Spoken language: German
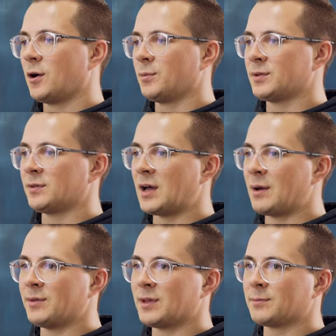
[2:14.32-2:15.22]
ob es das
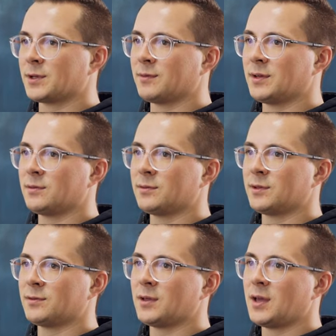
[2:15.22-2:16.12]
Arbeitsamt gewesen
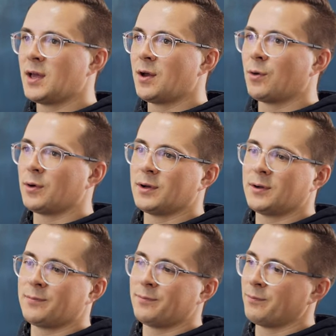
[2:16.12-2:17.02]
ist.
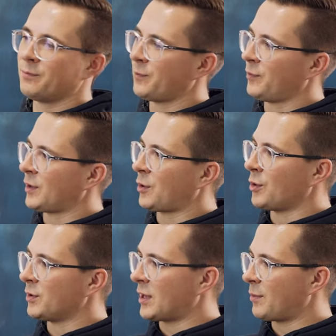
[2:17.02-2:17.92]
Ähm, wir
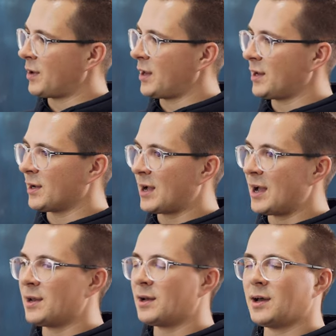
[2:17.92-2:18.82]
konnten aber leider
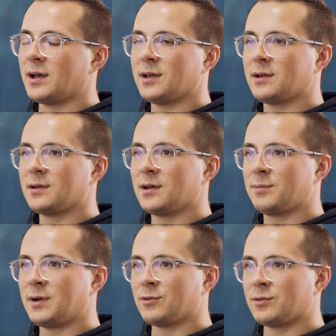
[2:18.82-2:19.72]
keinerlei äh,
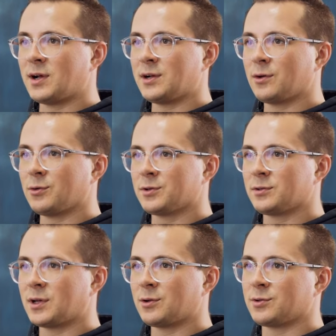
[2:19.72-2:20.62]
Personal dadurch,
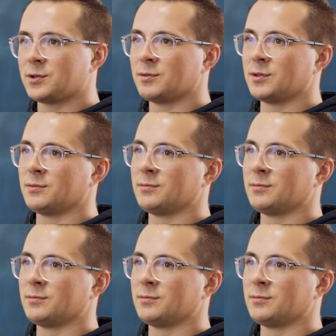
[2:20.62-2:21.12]
dadurch gewinnen.